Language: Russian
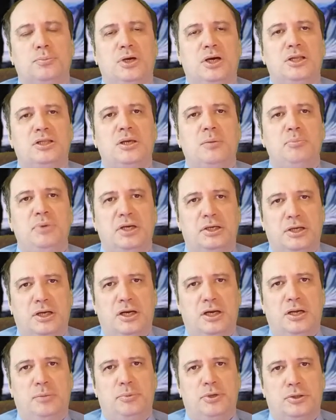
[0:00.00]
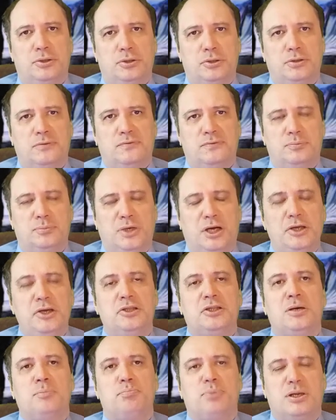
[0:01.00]
– это мека для пиратов. Они
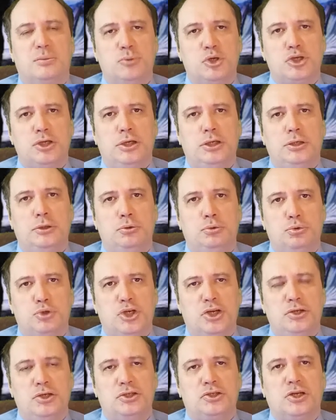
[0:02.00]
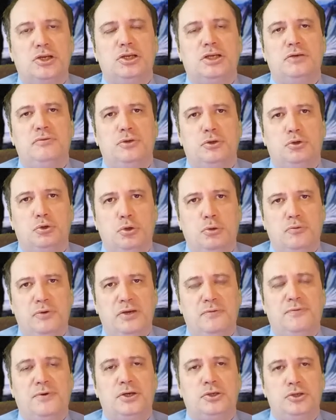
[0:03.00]
там промышляют уже несколько веков и
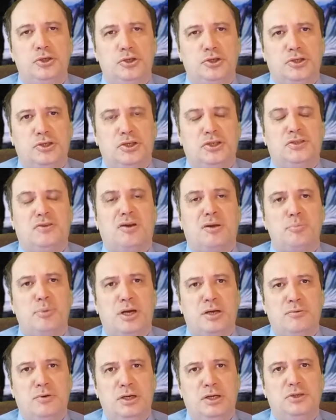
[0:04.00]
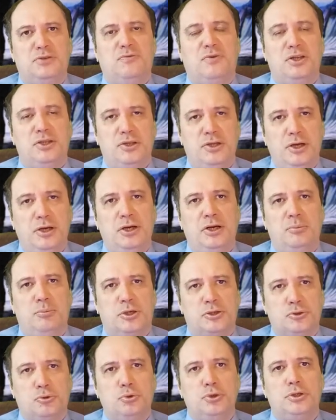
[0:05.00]
фактически сформировались в отдельный
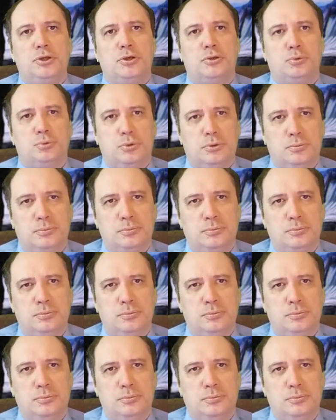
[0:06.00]
морской народ.